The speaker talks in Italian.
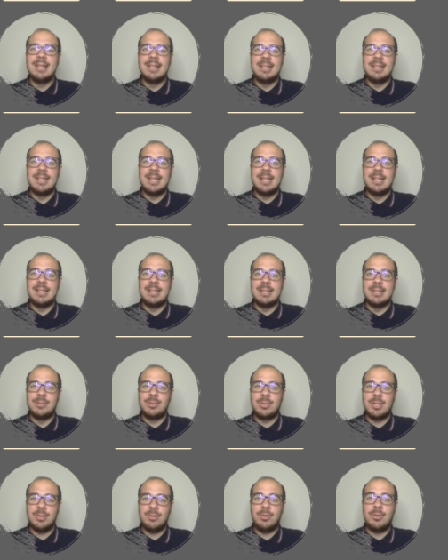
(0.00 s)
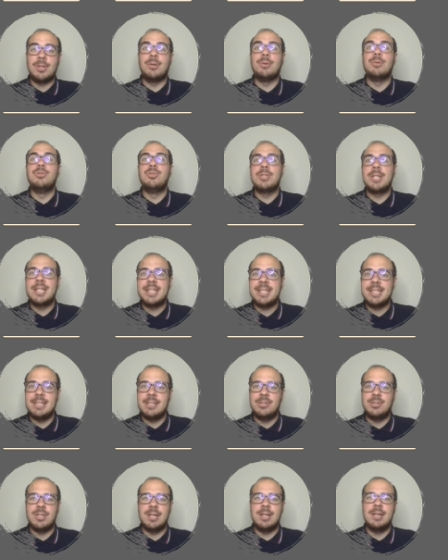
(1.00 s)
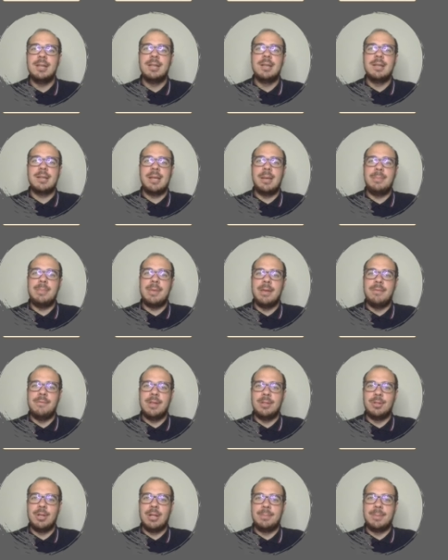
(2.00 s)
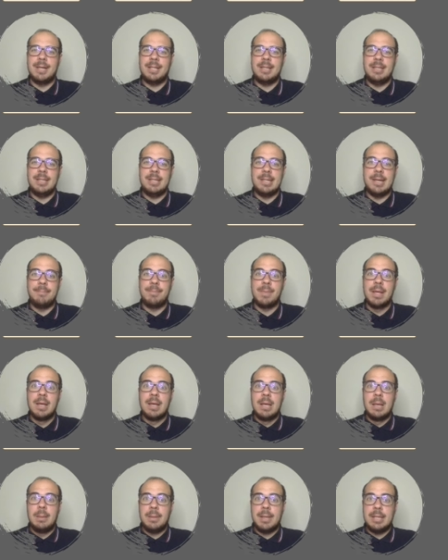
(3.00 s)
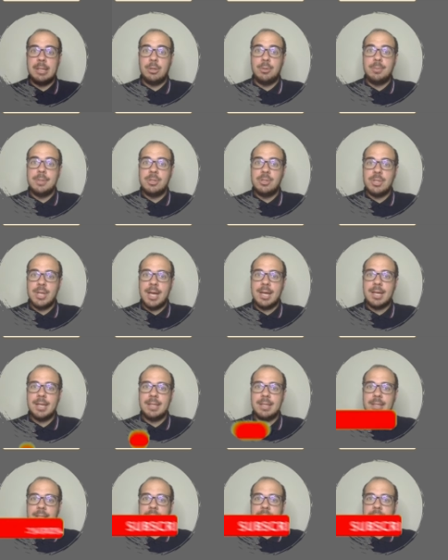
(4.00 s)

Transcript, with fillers: del giocatore o giocatrice che mi ha inviato la partita. Prima di cominciare ti